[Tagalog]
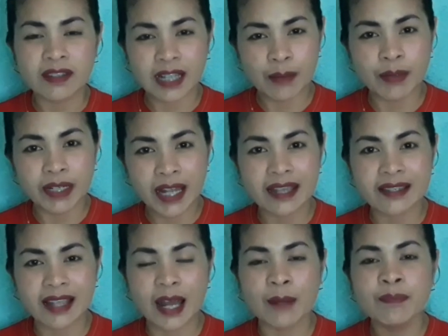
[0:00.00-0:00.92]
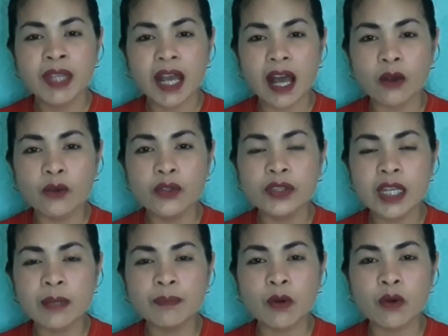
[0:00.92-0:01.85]
disclaimer guys ha, ako ah,
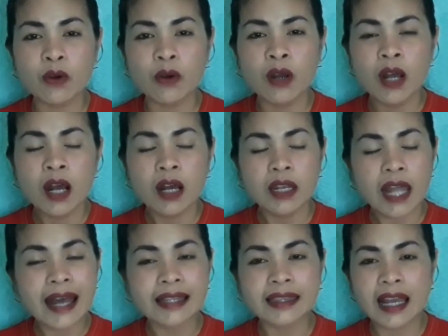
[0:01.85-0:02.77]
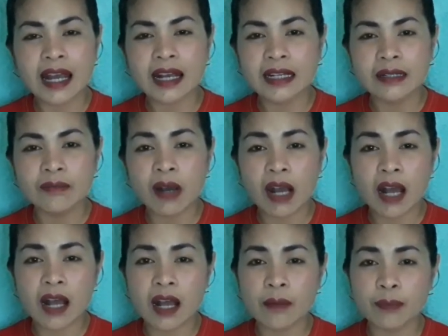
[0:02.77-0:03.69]
hindi po lahat ng
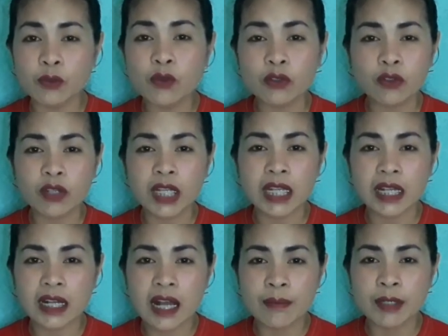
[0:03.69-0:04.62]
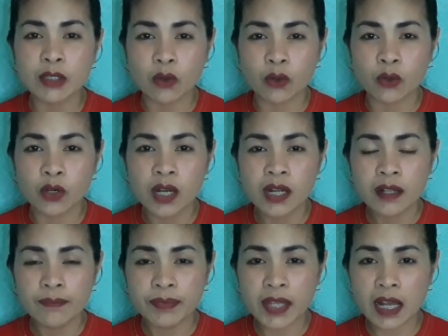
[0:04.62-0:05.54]
mga produkto na ginagamit ko
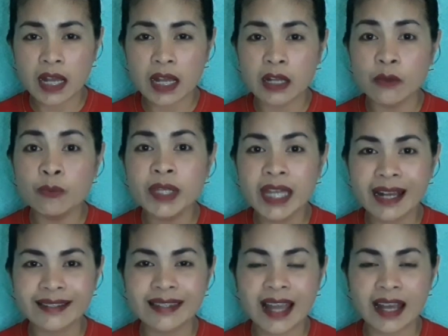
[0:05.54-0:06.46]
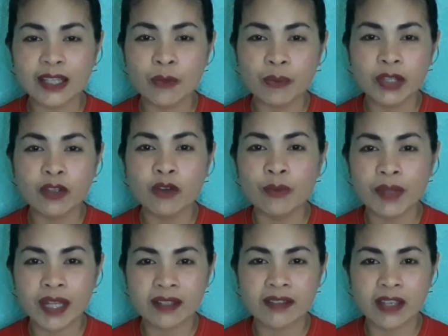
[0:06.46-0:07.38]
na humiyang sa akin ay eh, pwedeng
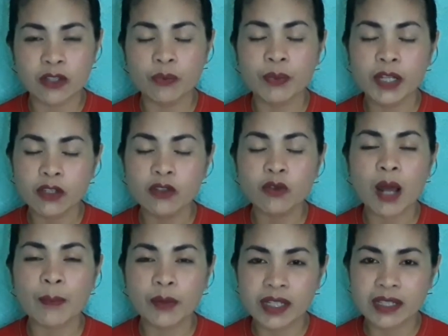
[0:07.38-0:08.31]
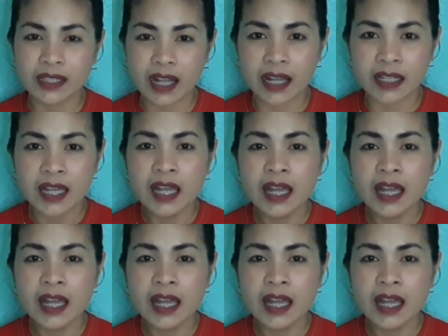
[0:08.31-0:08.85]
humiyang sa inyo. Pwede nyo nga pong itry.